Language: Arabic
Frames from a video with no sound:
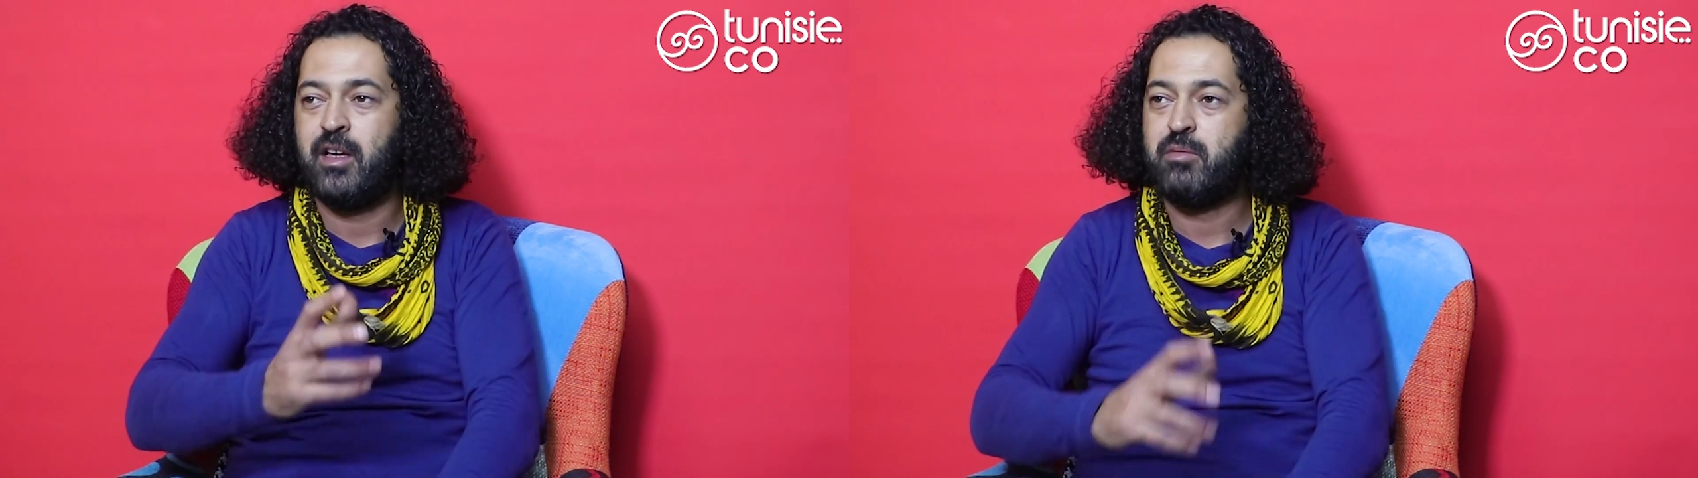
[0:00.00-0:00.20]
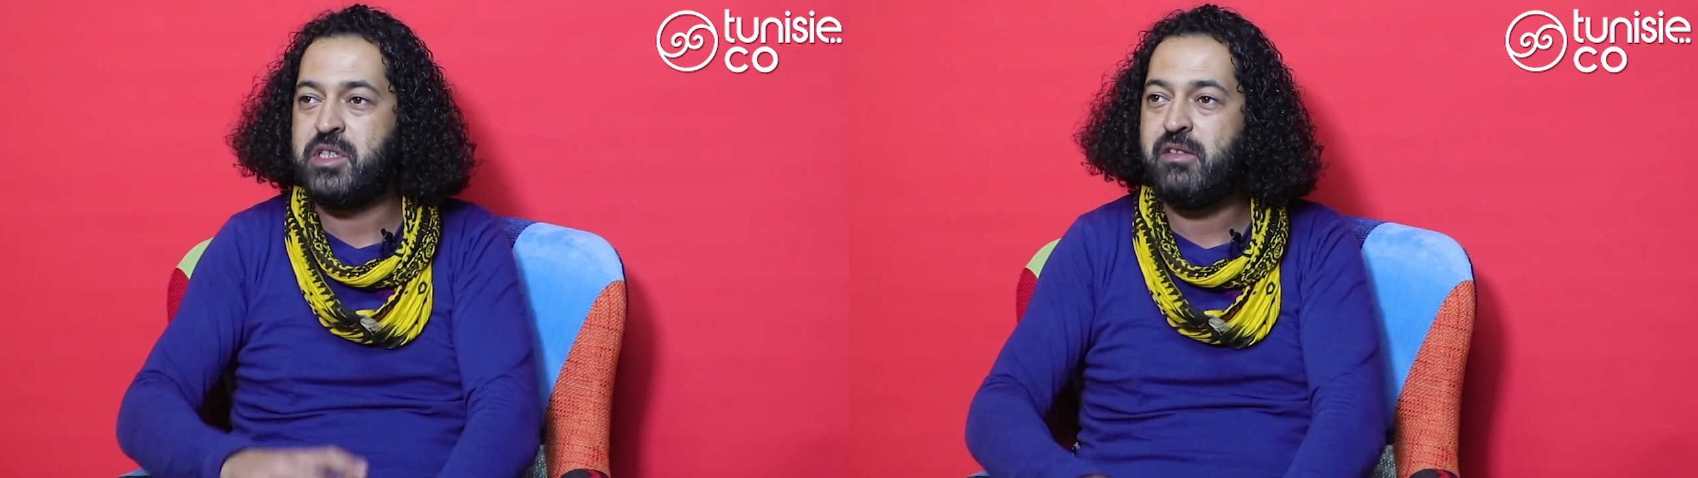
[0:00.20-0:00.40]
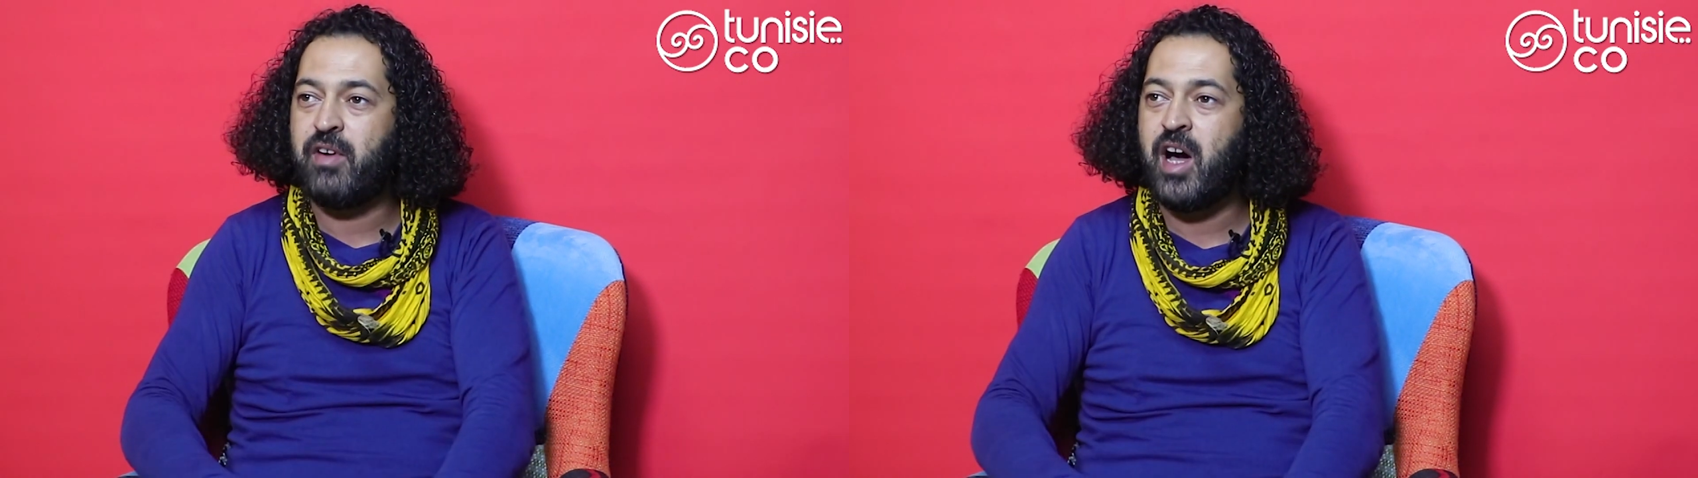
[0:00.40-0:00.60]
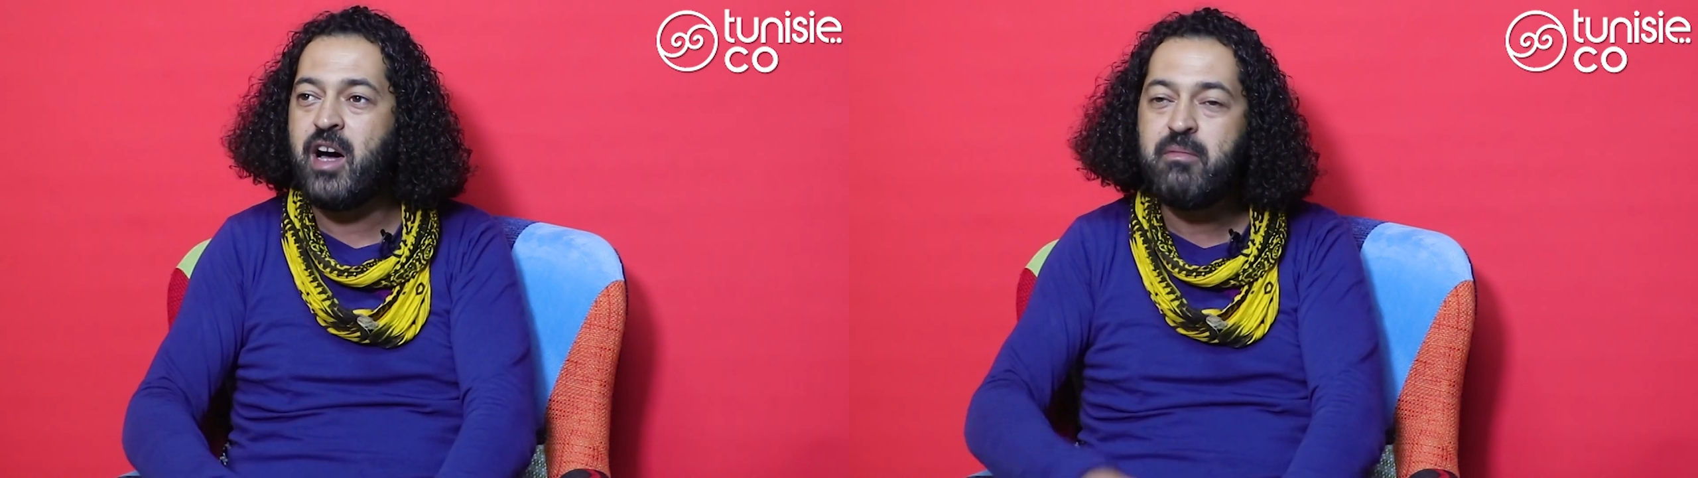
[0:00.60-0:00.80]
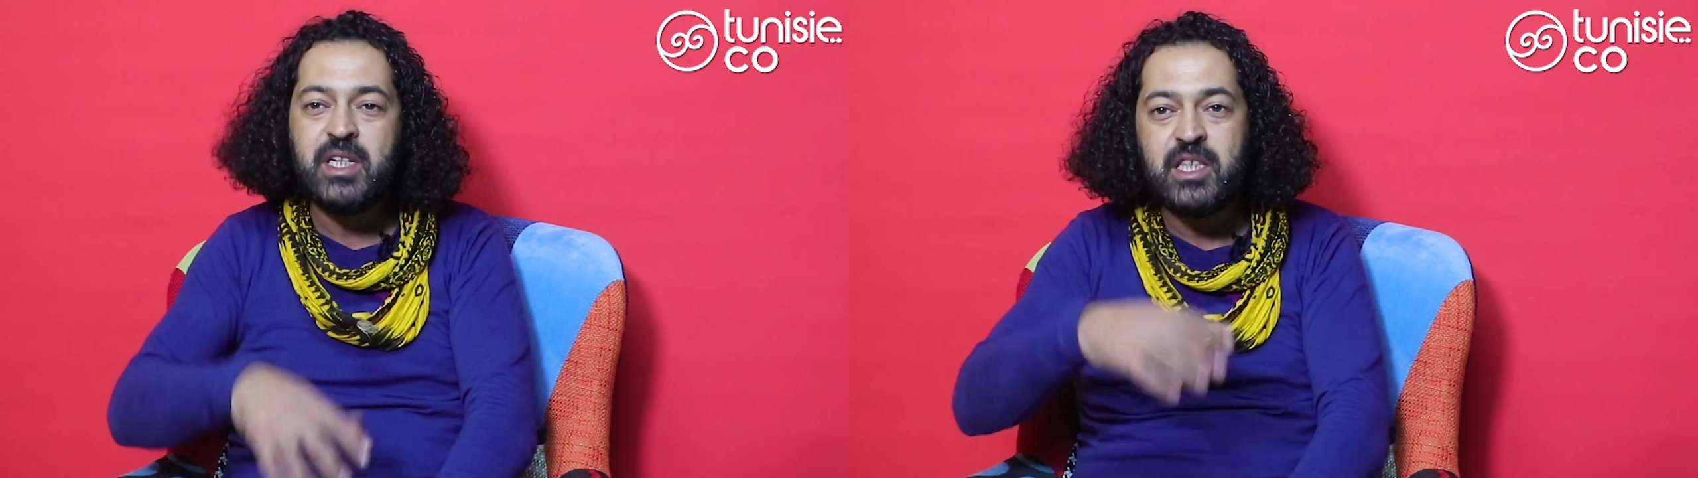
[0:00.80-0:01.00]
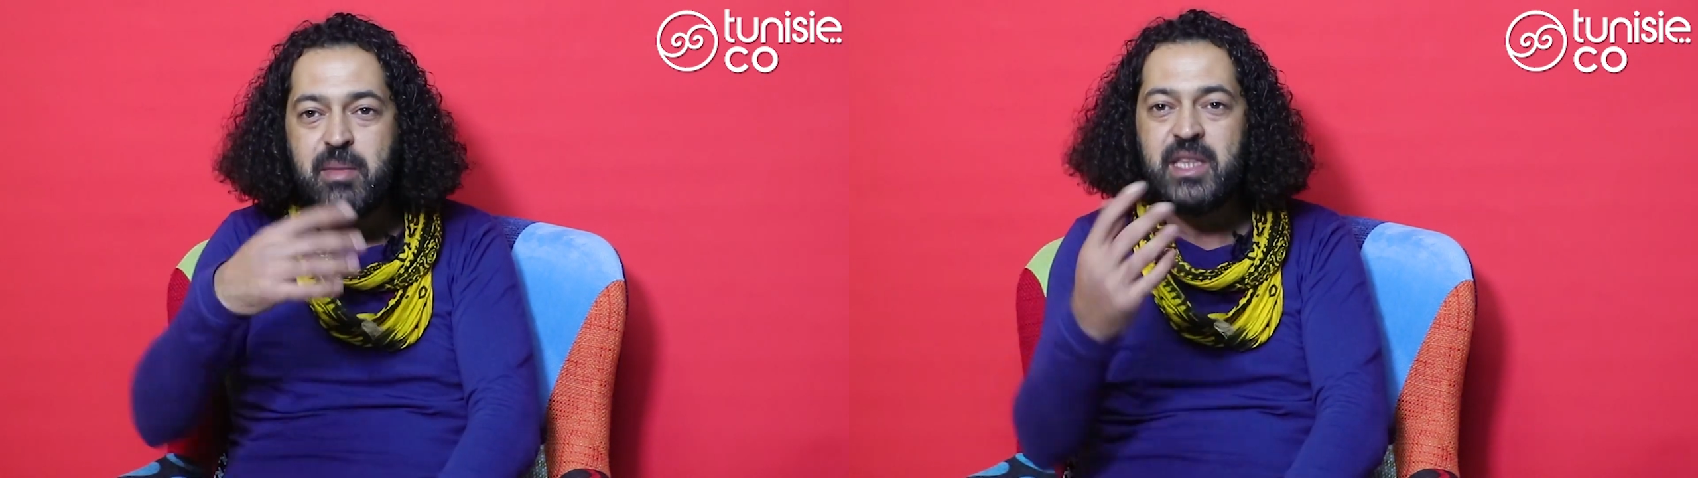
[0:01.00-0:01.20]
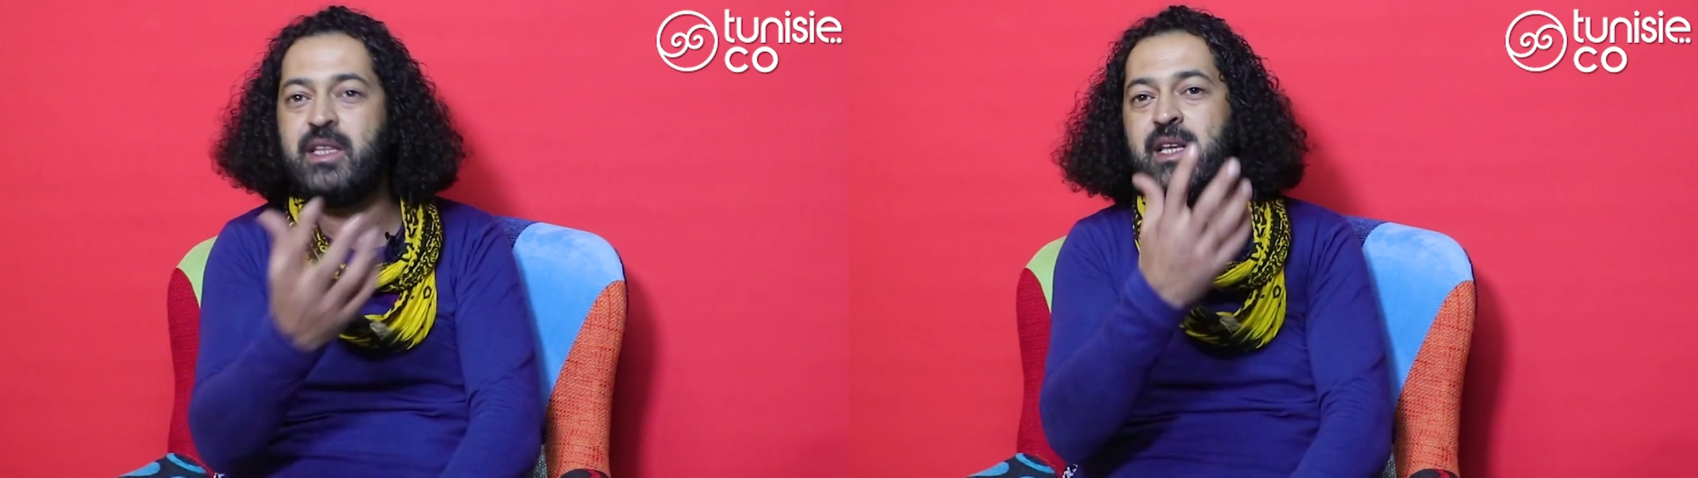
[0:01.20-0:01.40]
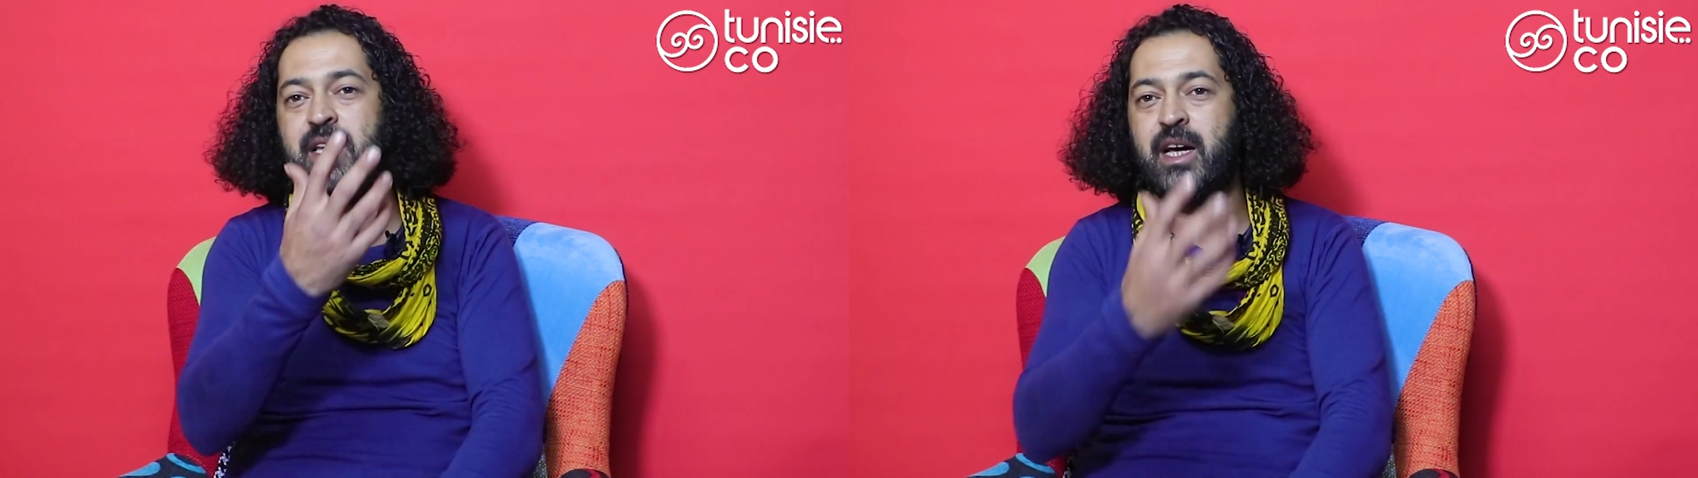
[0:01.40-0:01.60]
بصفه عامه
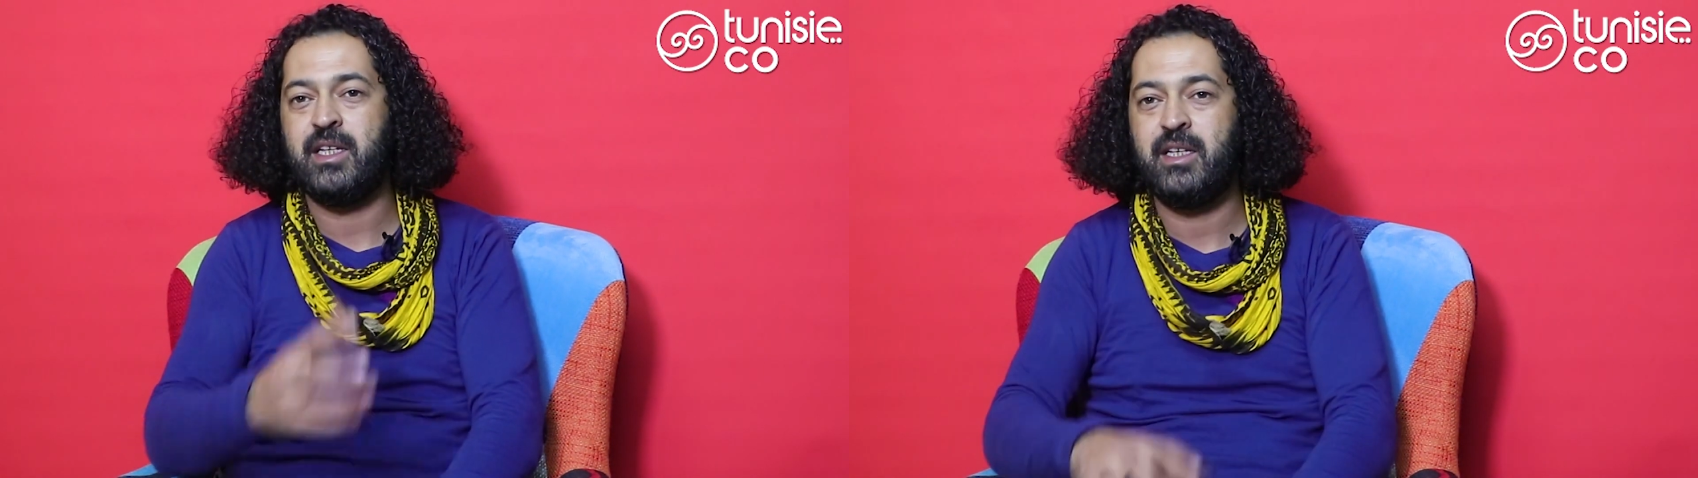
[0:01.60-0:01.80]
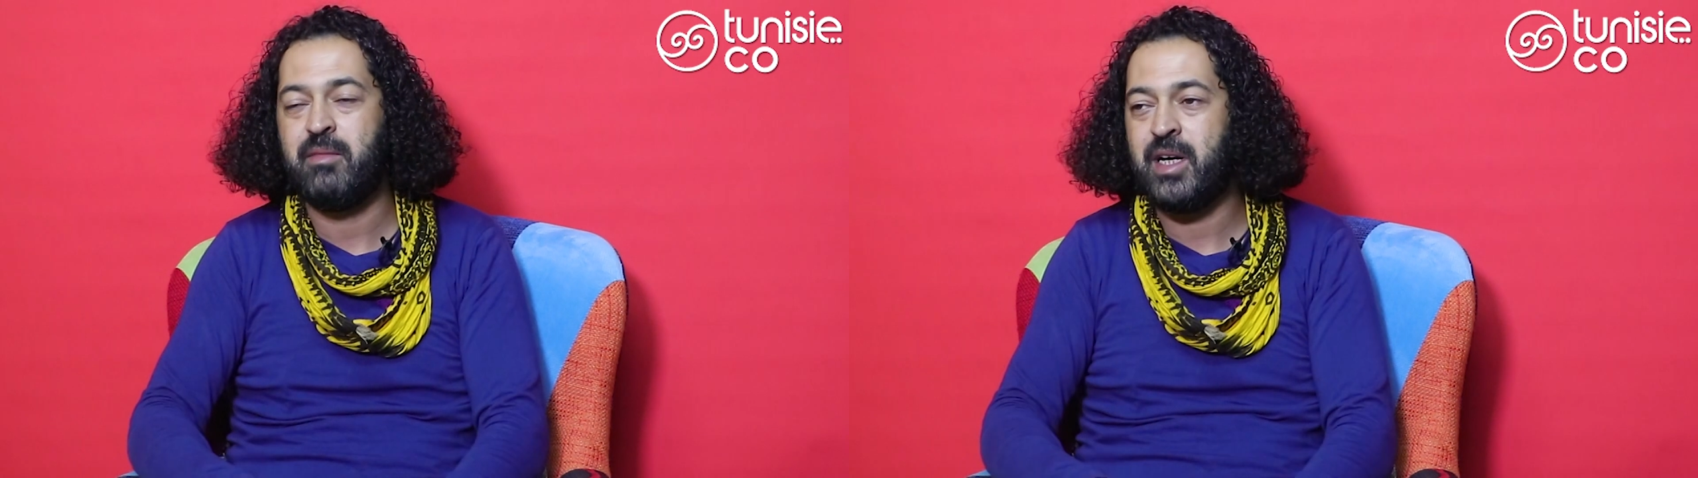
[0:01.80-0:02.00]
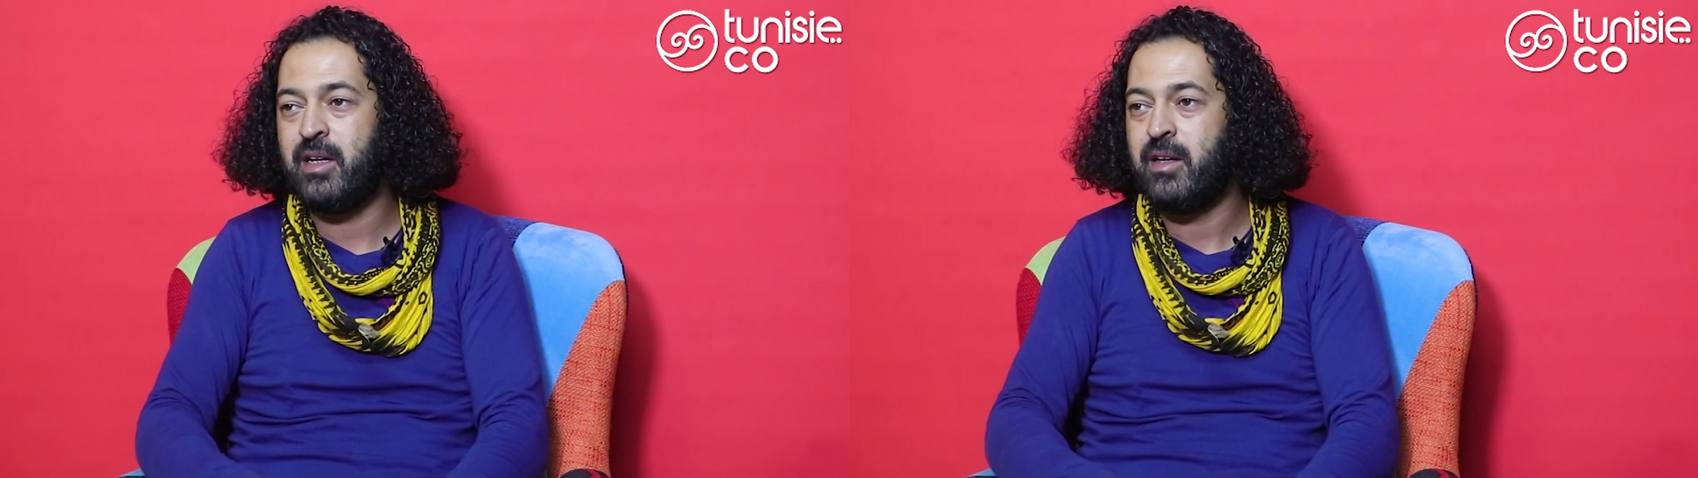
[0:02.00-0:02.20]
تبدل يعني مع